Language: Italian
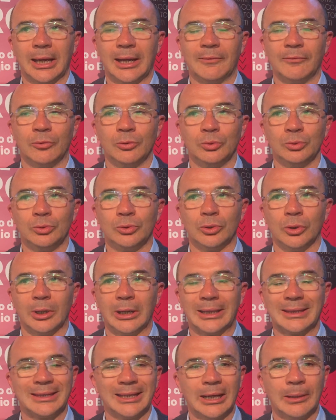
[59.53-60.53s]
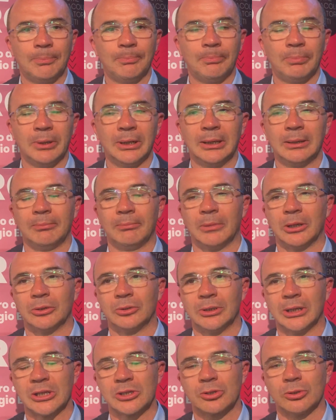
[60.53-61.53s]
ha voluto la tappa, ma
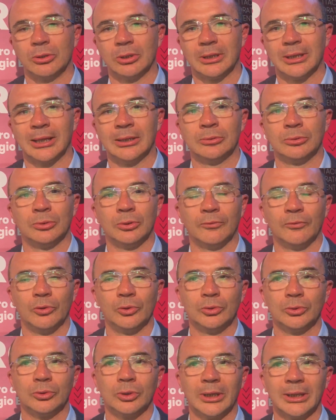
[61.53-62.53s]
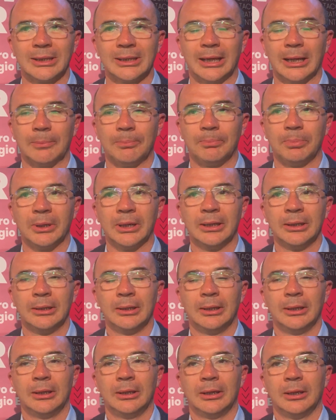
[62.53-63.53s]
non ha soltanto voluto la tappa,
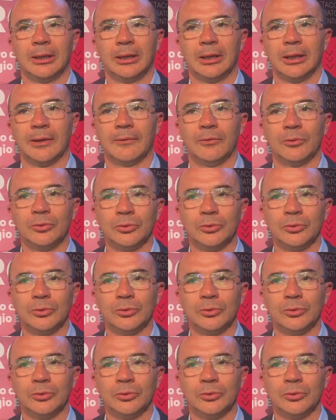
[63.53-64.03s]
ha